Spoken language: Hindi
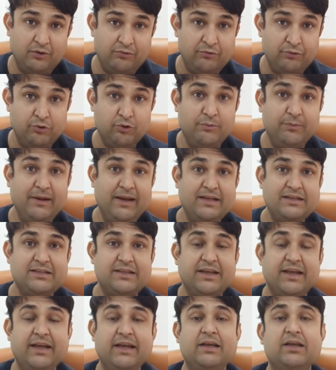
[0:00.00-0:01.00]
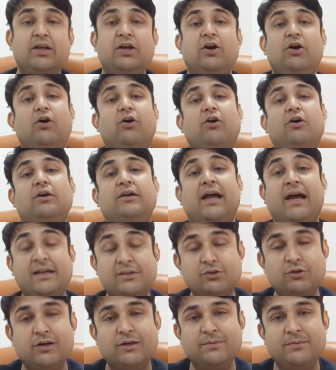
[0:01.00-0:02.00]
और फोर बी के और
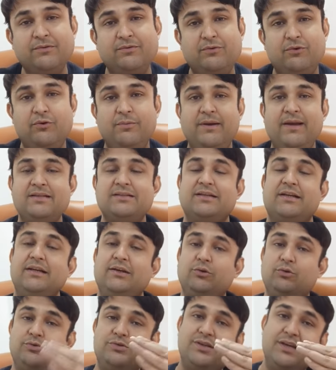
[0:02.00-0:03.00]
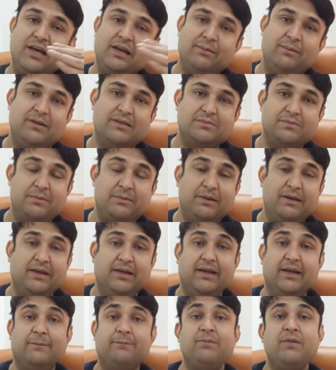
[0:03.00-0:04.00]
250 गज में फोर बी एच के टू सी प्लस में
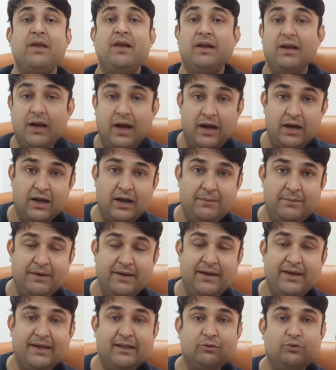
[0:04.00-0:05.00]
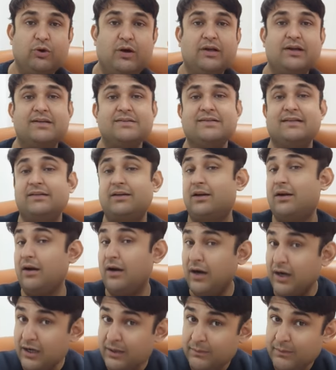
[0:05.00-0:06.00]
मिलेंगे कहाँ कहाँ मिलेंगे द्वारका सेक्टर
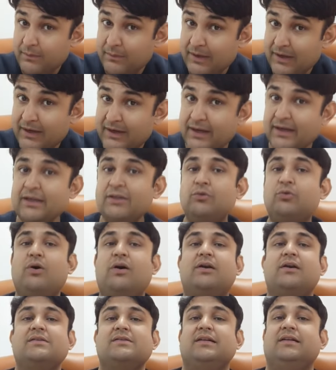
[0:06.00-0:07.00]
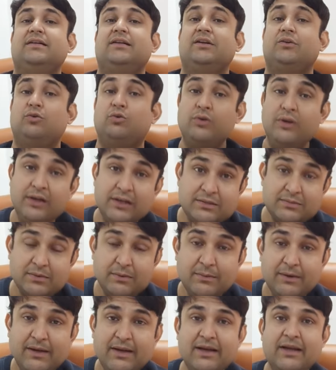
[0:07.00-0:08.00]
आठ में मिलेंगे द्वारका सेक्टर उन्नीस
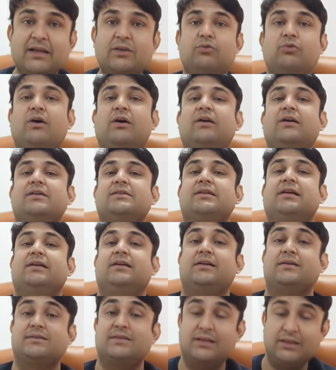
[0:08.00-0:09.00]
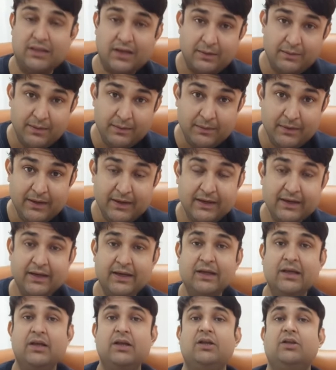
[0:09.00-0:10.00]
में मिलेंगे द्वारका सेक्टर सत्रह में मिलेंगे
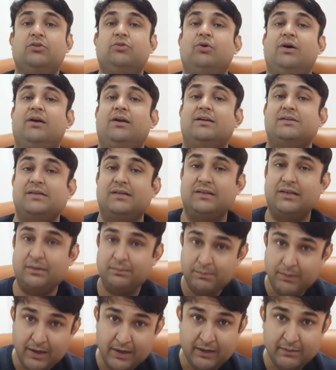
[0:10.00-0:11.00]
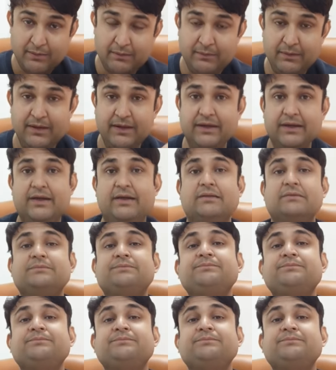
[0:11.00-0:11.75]
द्वारका सेक्टर बारह में मिलेंगे